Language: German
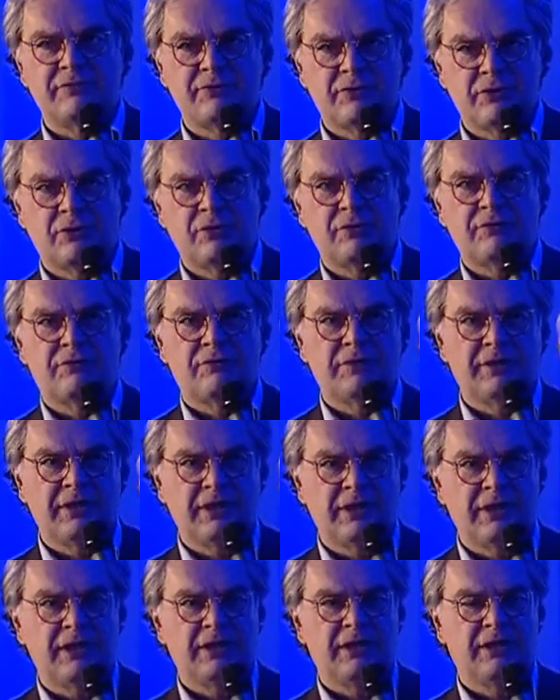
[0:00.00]
von
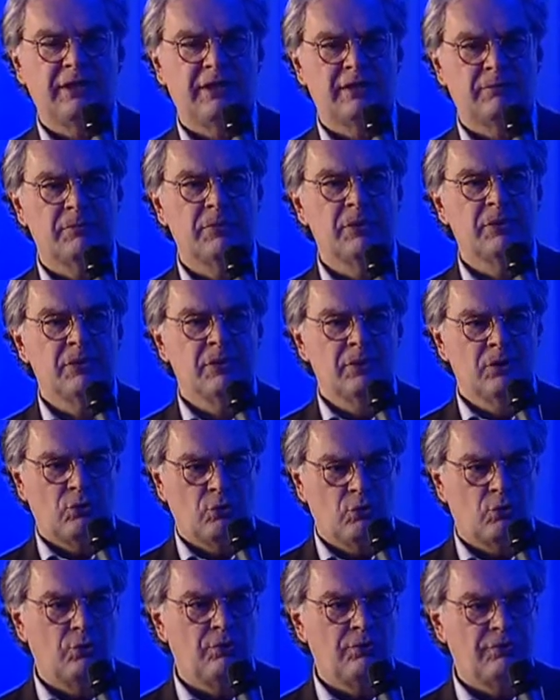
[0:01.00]
öffentlich-rechtlichem
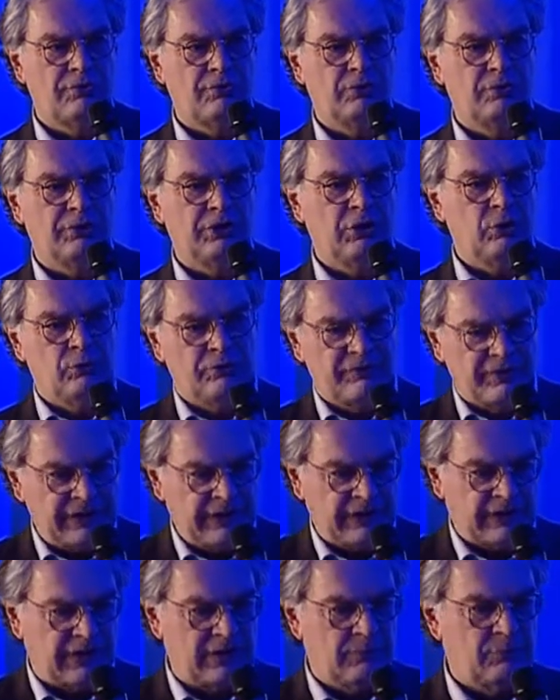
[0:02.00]
Rundfunk. Die
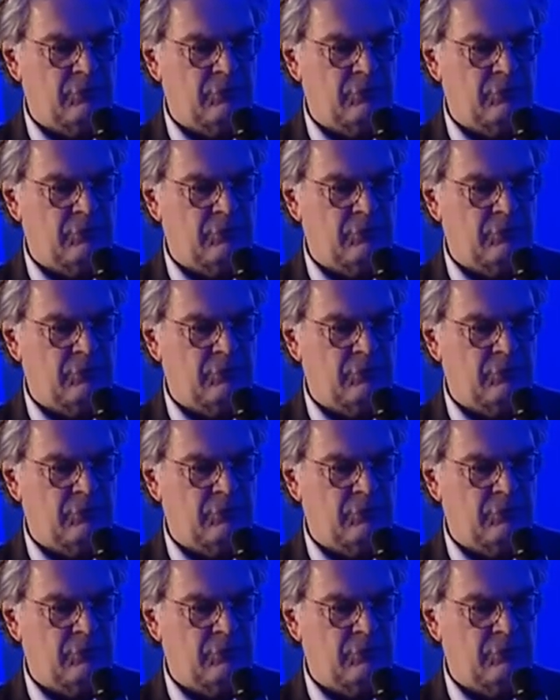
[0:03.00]
Notwendigkeit